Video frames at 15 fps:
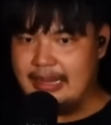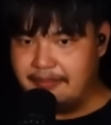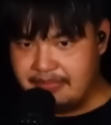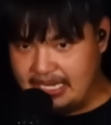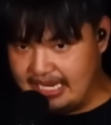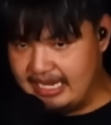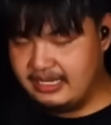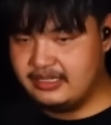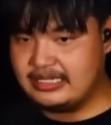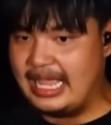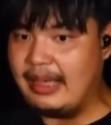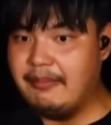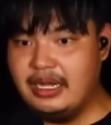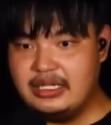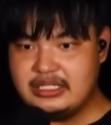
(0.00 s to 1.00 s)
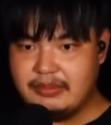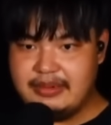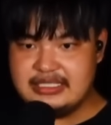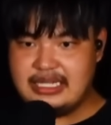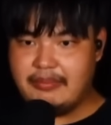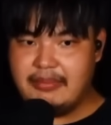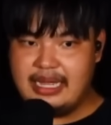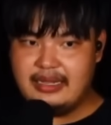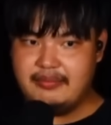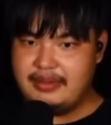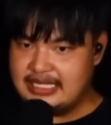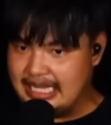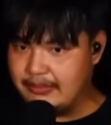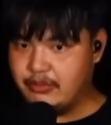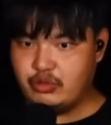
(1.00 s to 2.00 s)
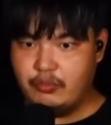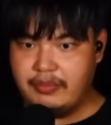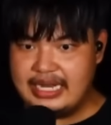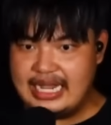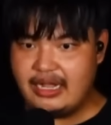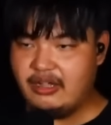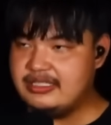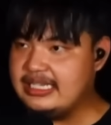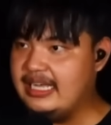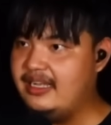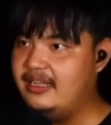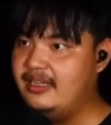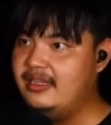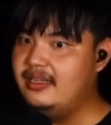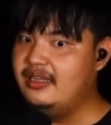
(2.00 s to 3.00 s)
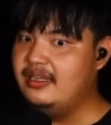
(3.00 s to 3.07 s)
ทำอย่างนั้น แต่มึงจะไม่สามารถไปถามตรงๆไม่ได้เขาจะ